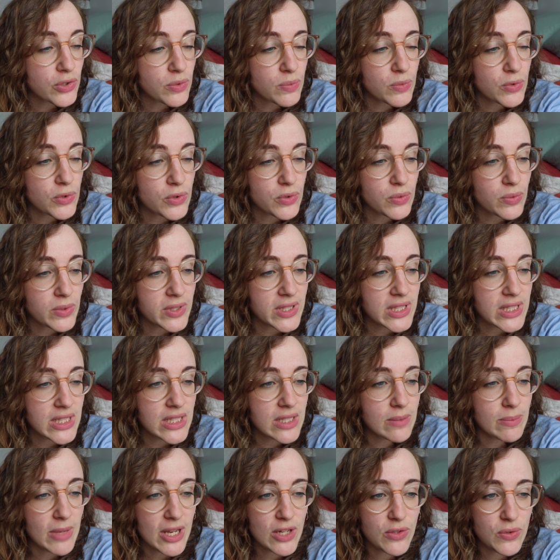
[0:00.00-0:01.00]
je me suis
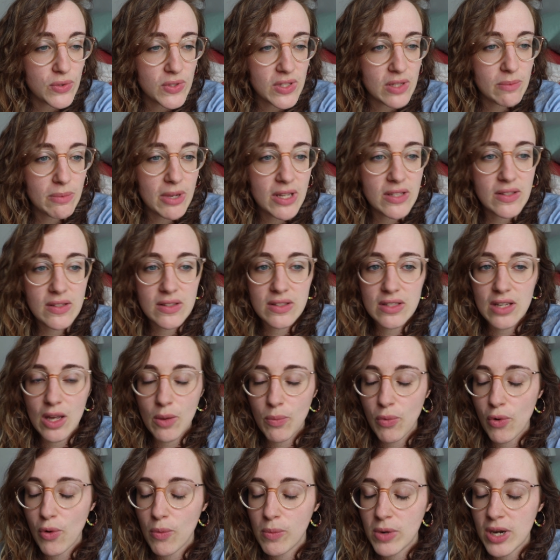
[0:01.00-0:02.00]
dit bah je sais pas si c'est
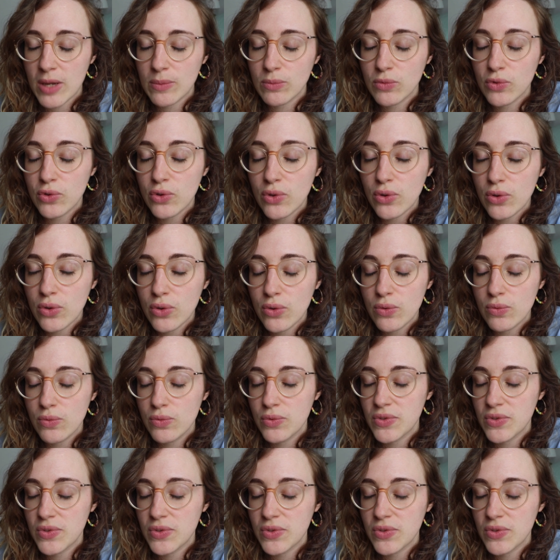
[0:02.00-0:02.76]
un problème d'eau